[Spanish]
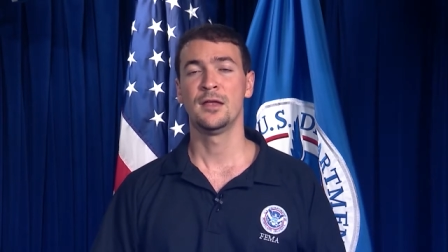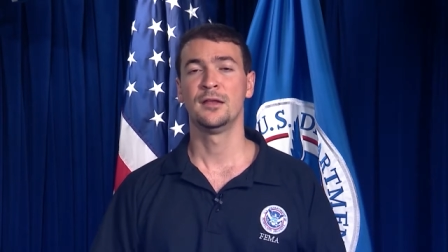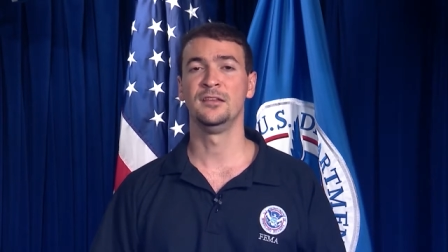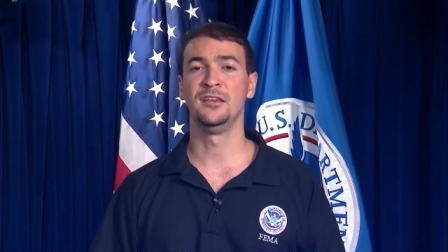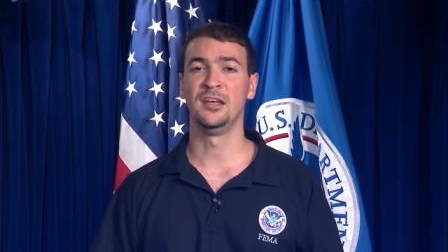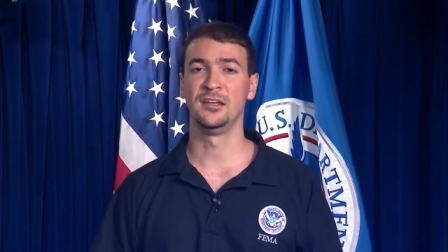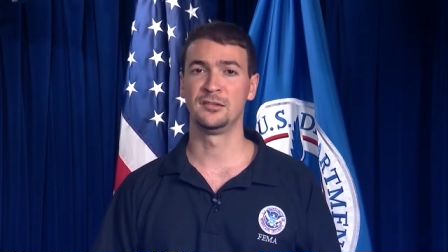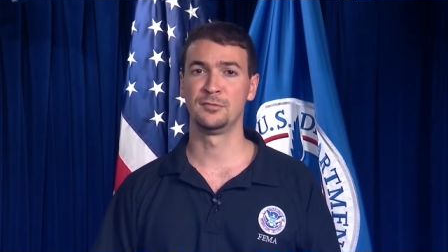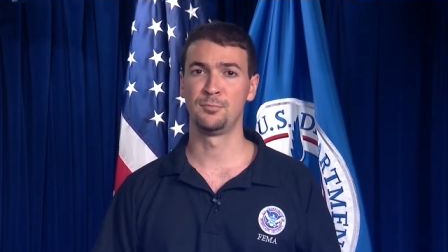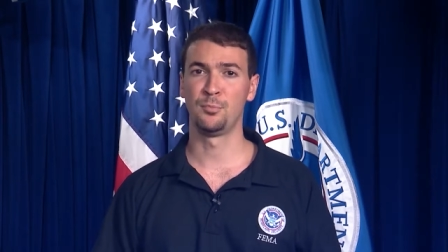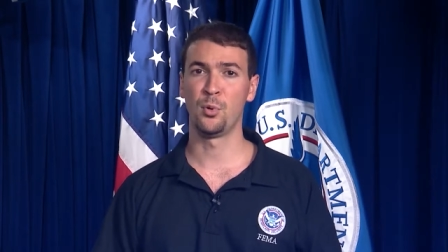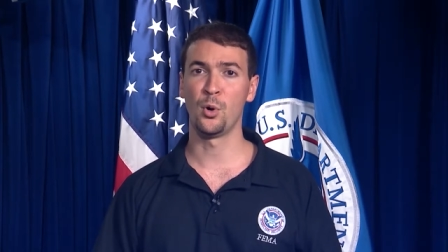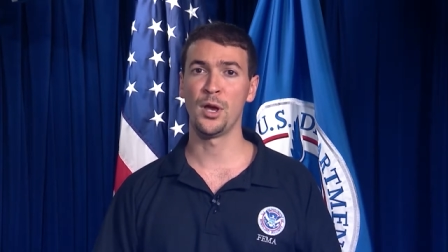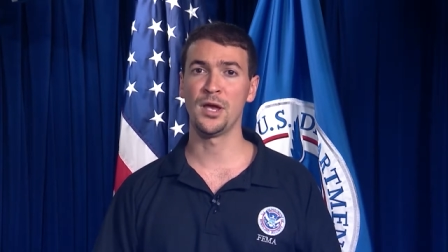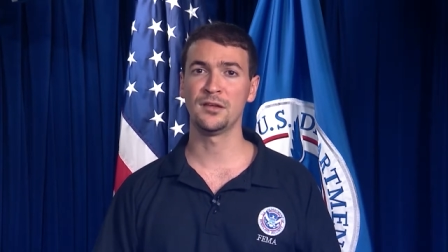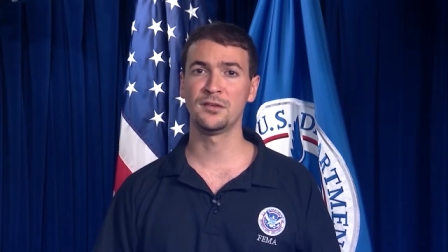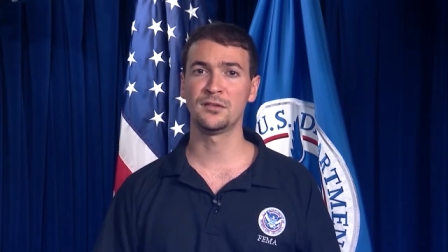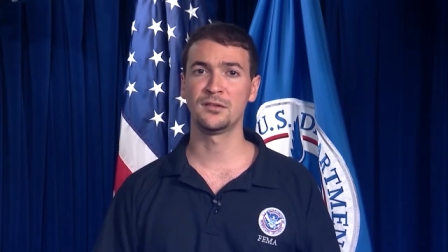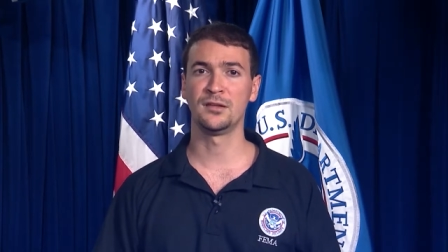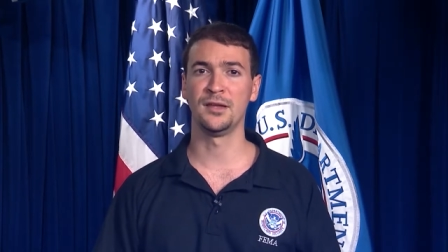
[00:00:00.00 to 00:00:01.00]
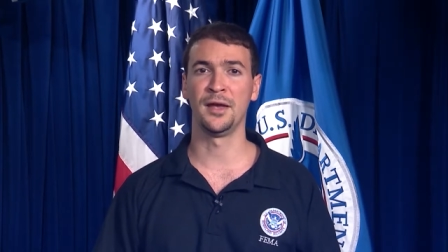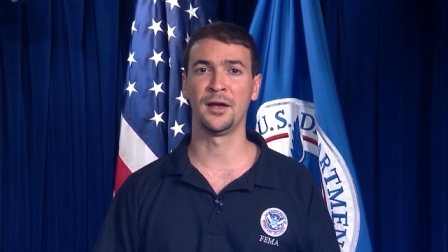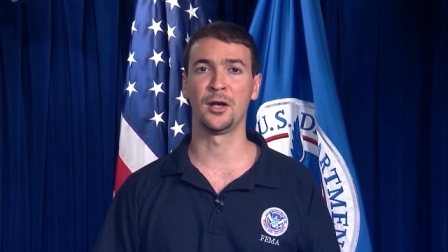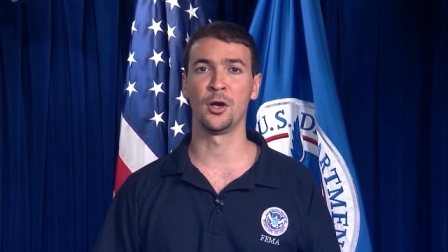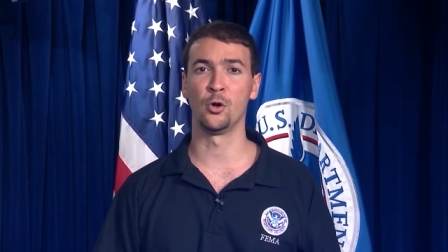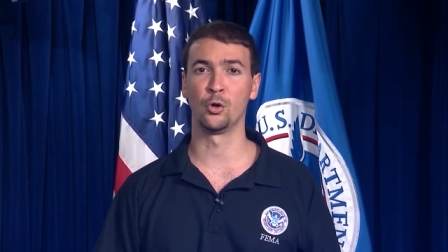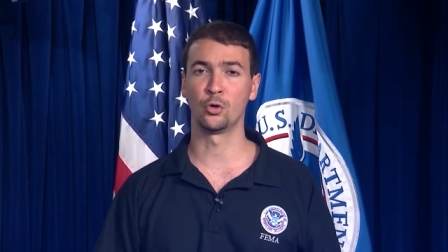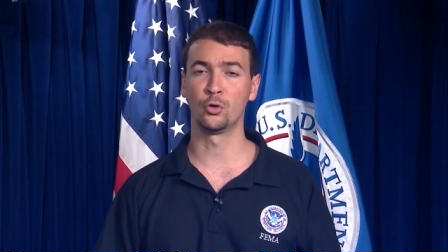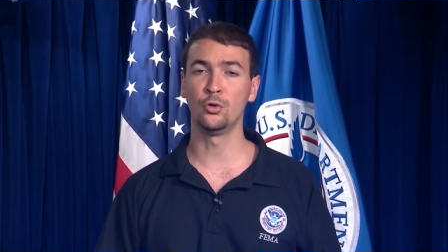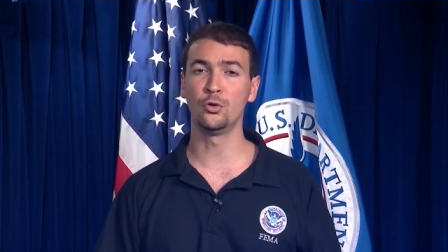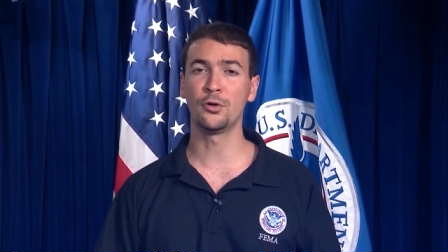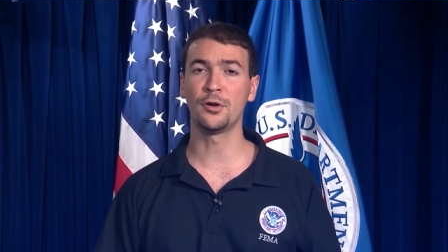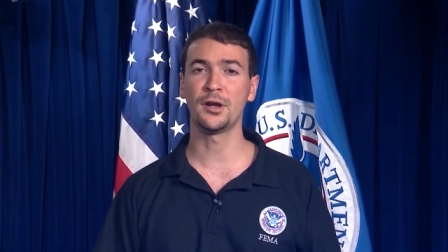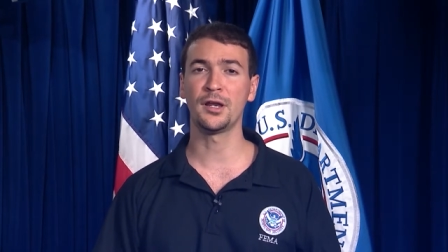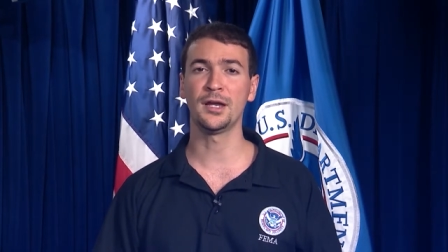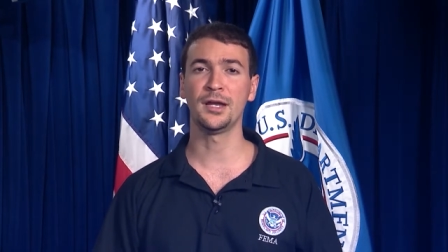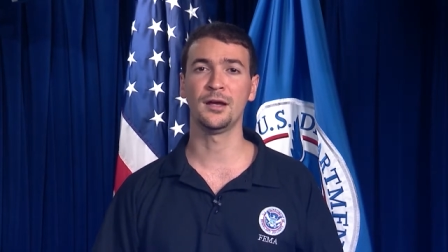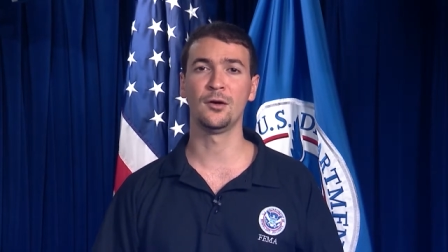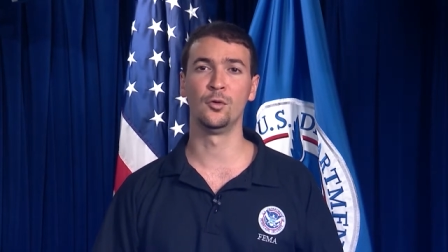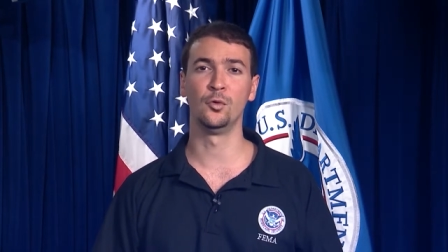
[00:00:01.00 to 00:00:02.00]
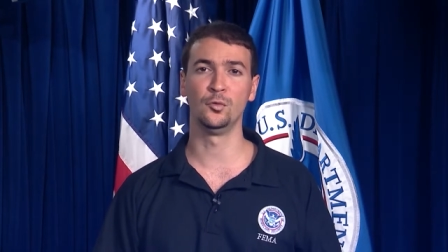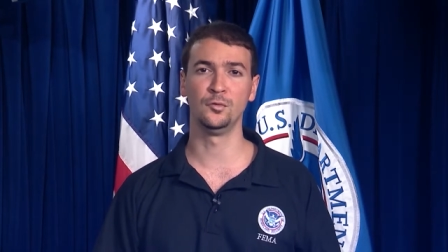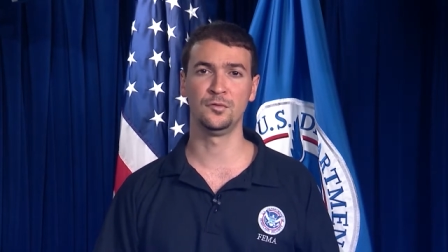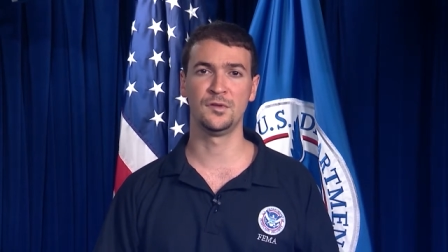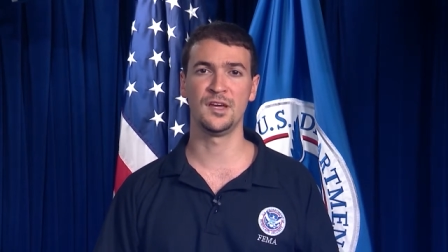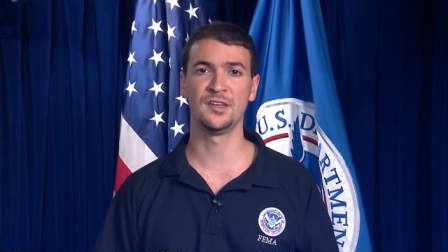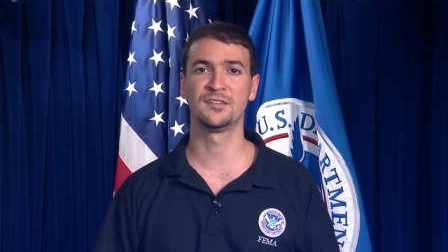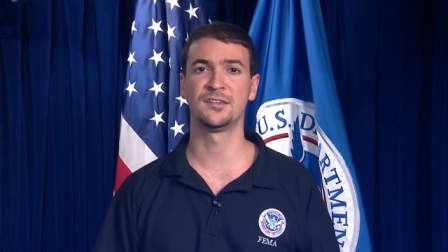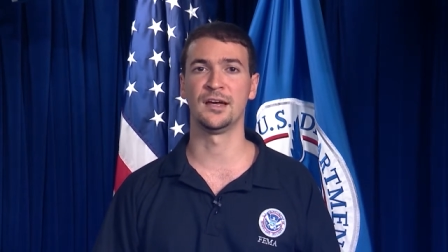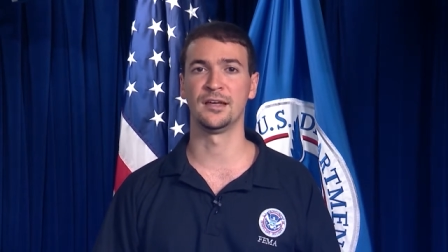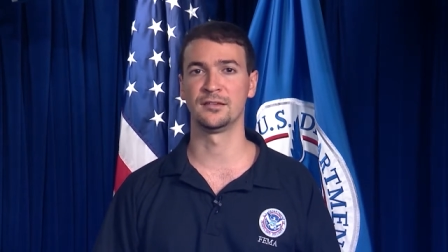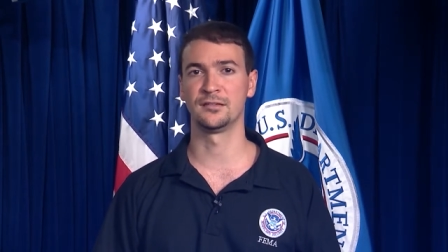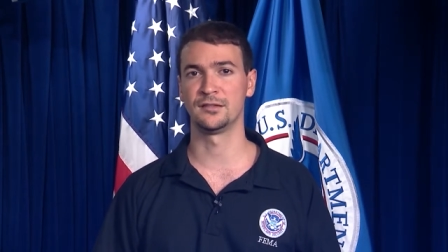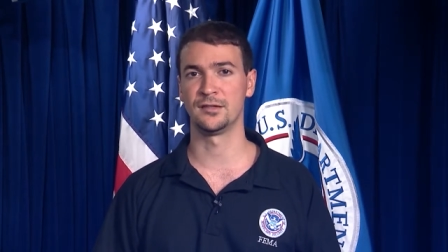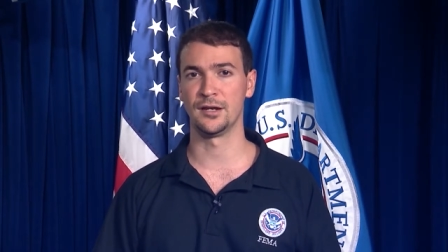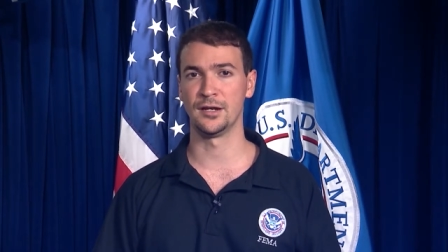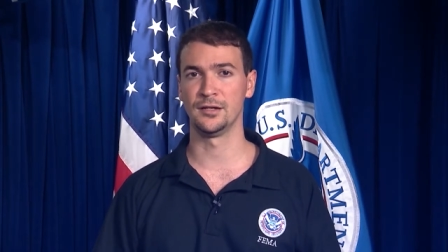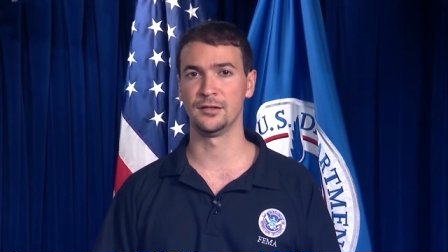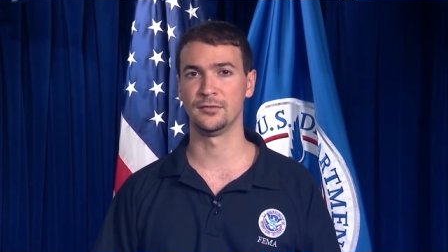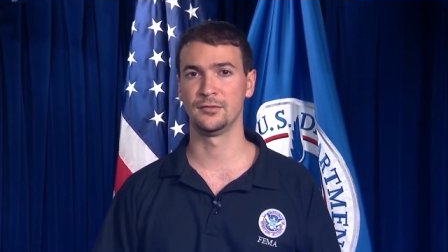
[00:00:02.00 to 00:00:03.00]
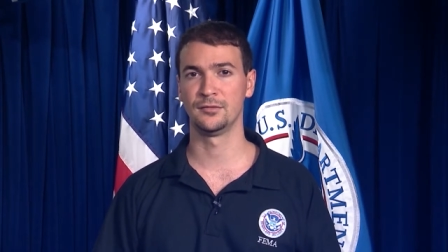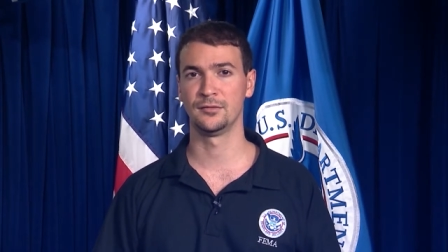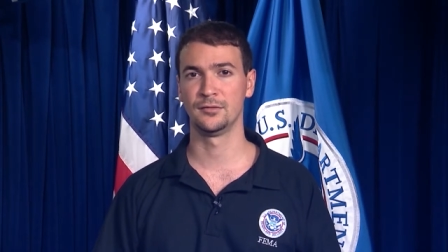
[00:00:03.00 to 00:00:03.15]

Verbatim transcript: después de que ocurre un desastre.